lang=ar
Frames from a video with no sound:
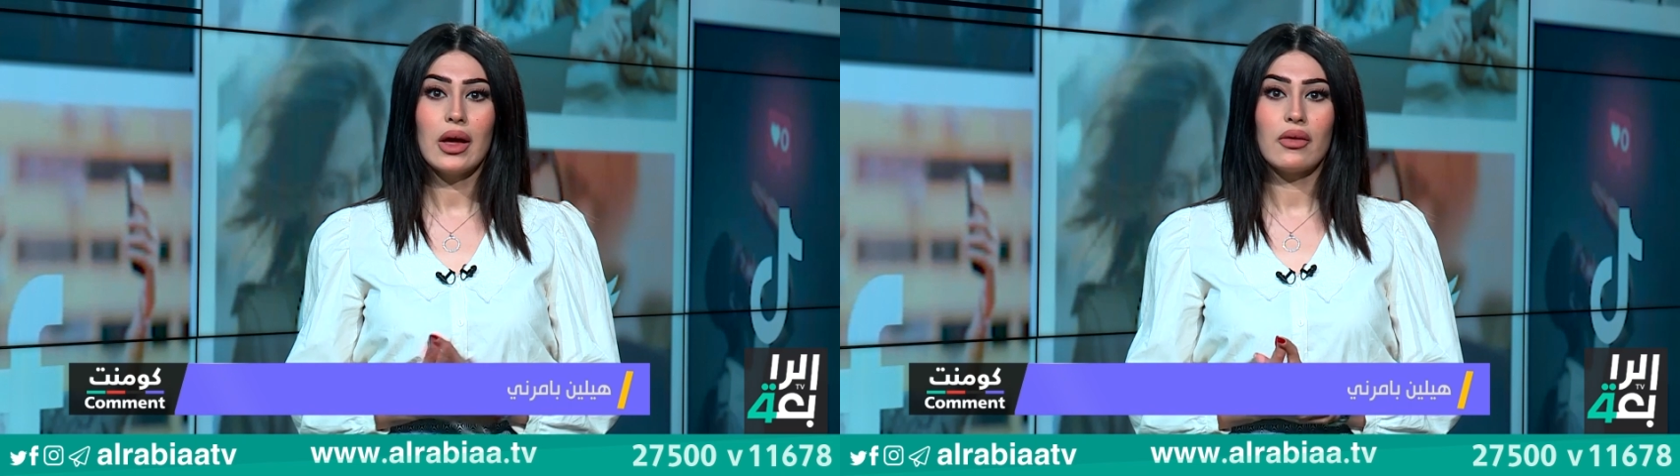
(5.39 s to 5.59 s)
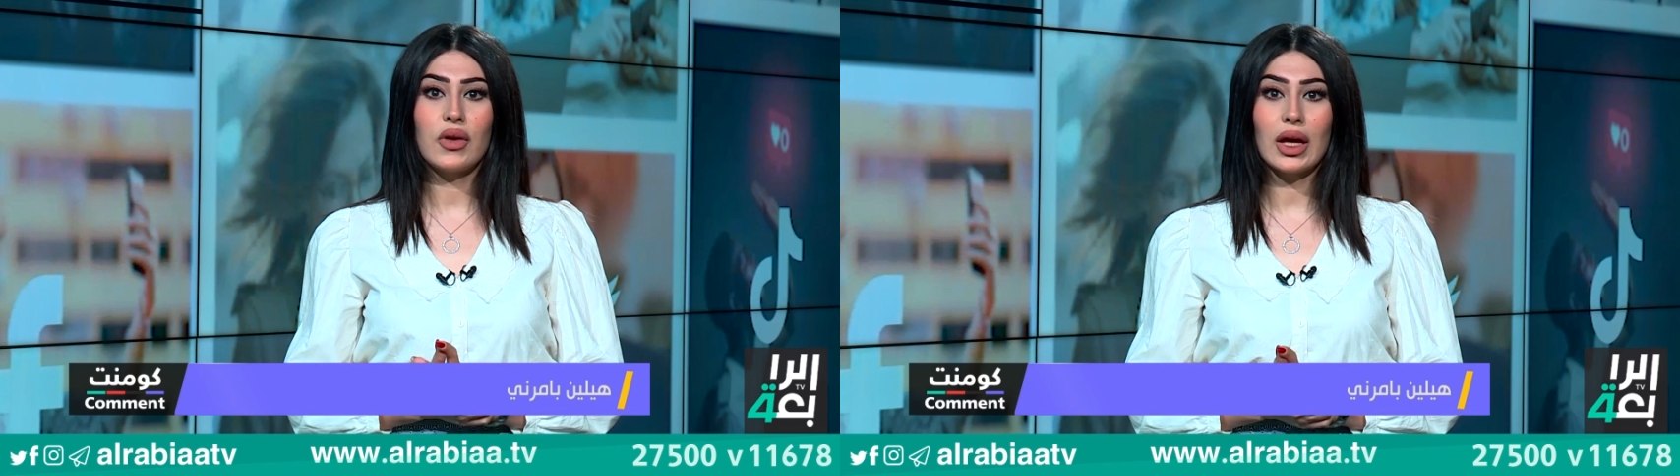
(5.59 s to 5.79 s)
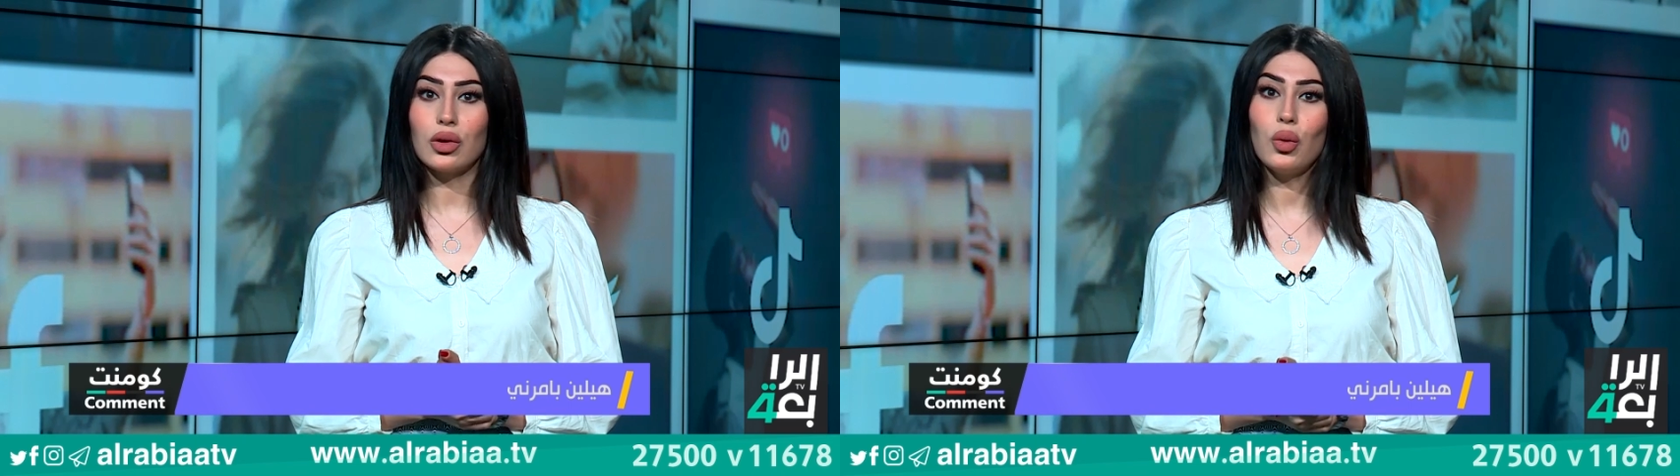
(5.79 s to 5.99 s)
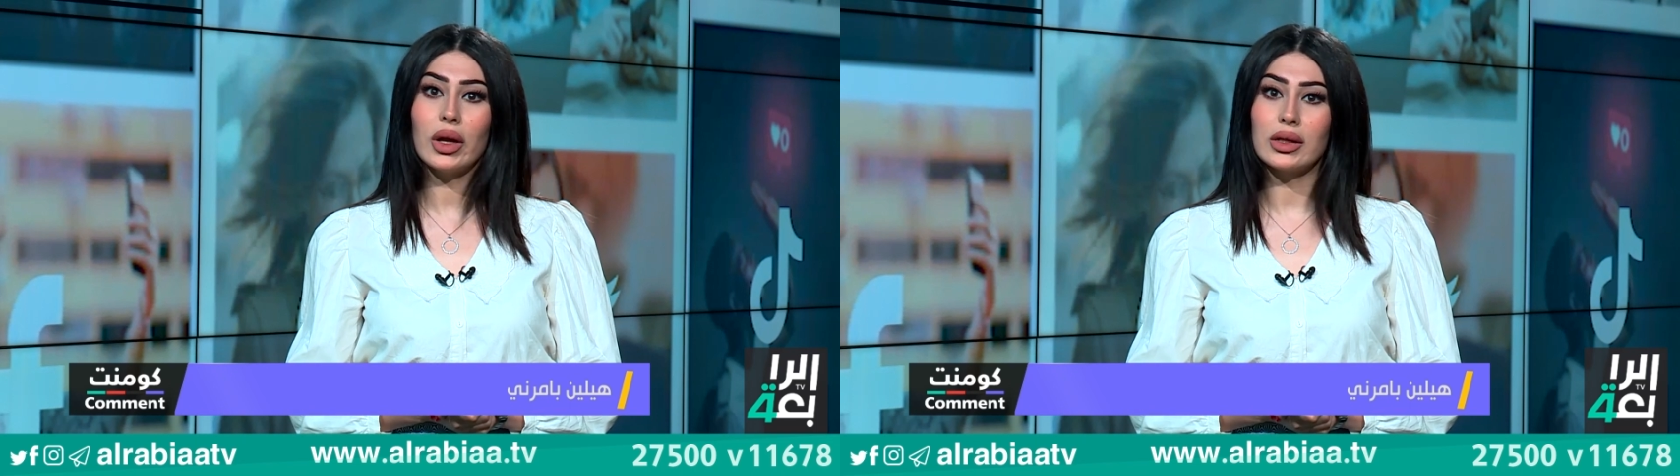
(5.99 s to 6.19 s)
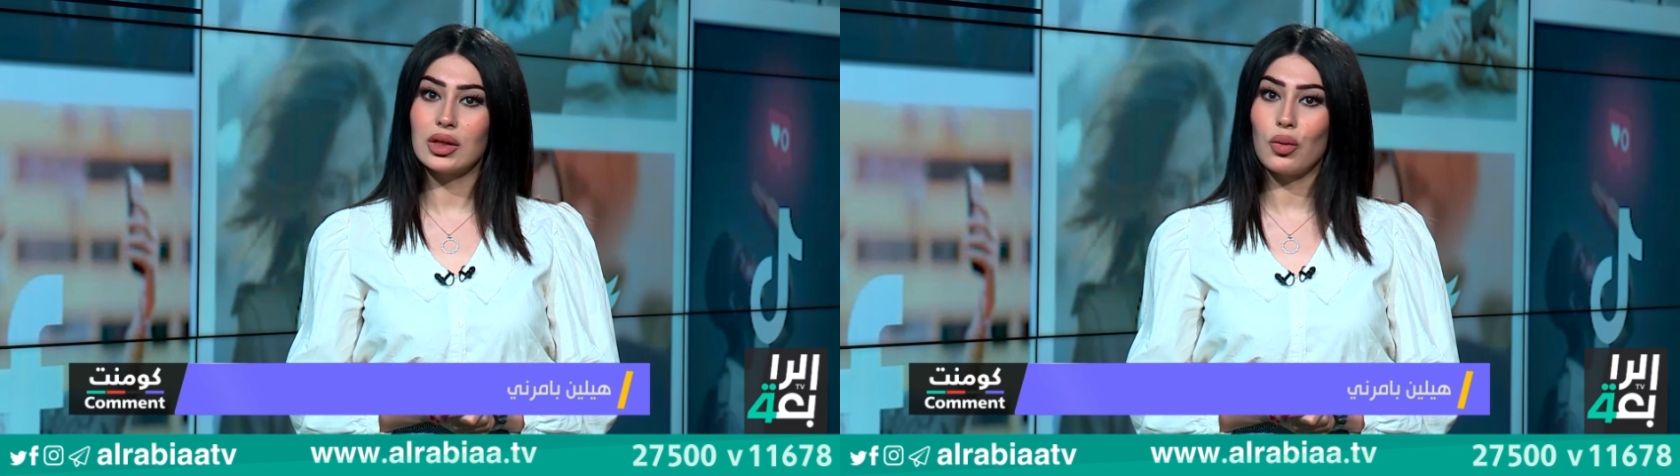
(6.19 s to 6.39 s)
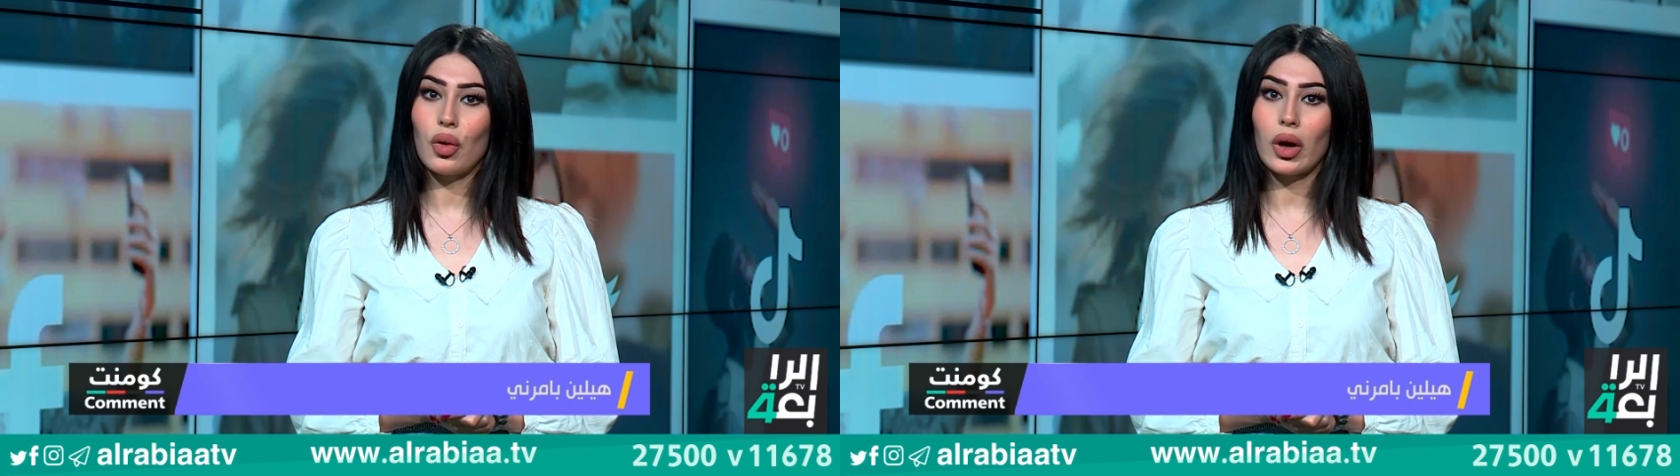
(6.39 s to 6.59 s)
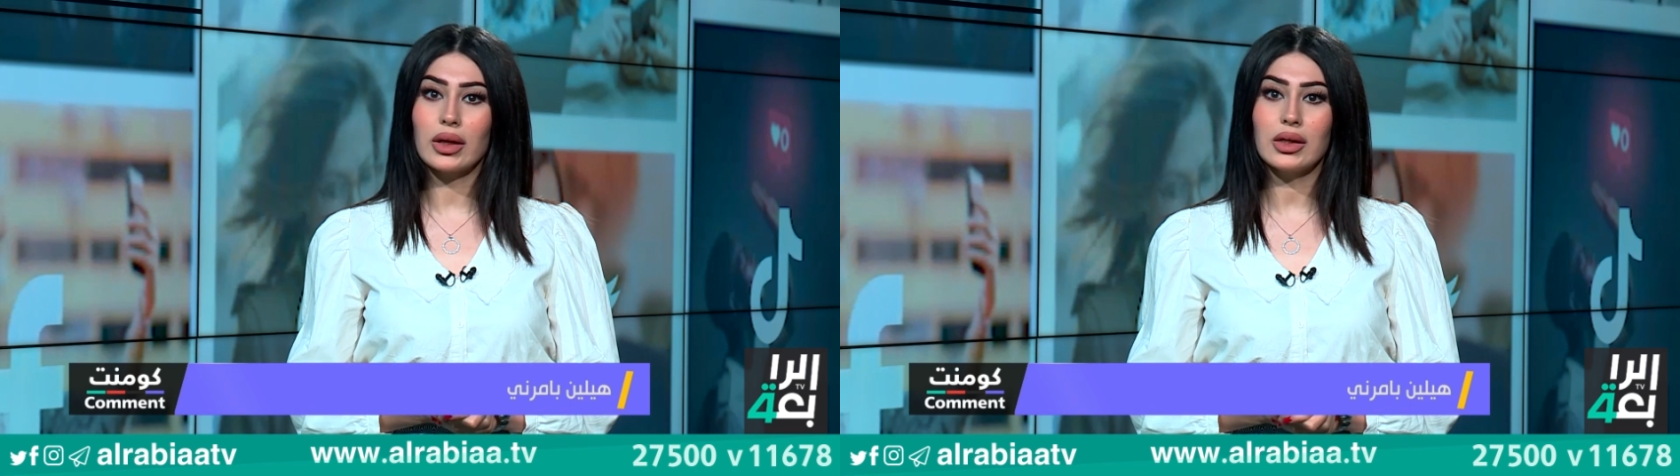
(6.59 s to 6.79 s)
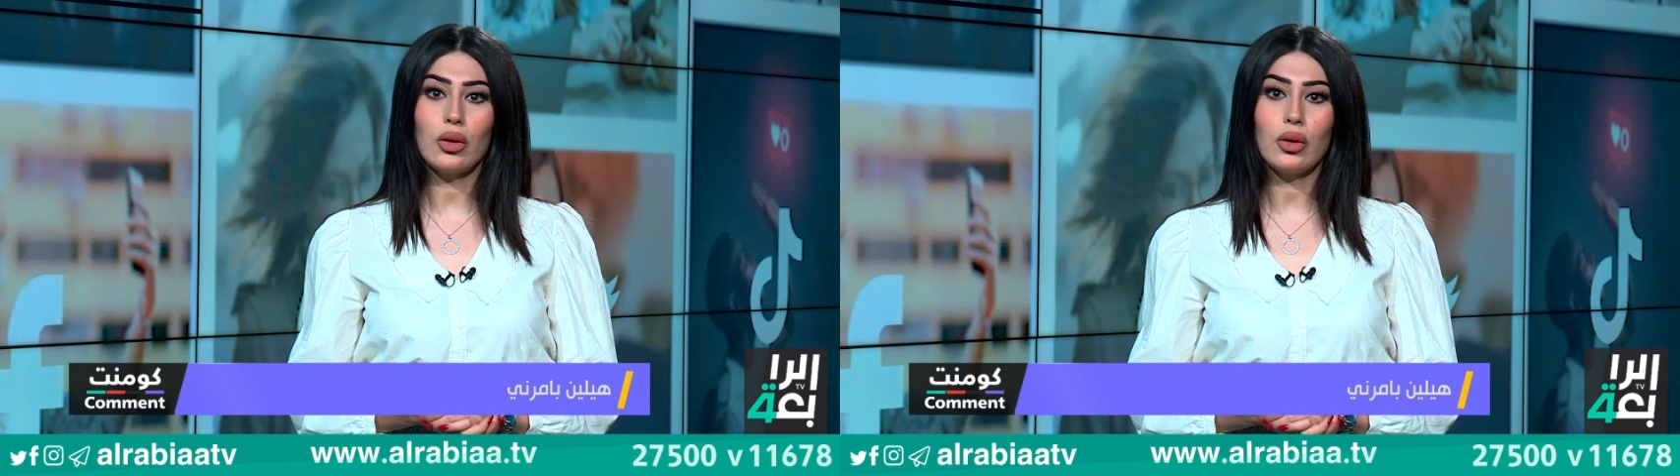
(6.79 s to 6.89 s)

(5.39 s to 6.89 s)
في الدول الديمقراطيه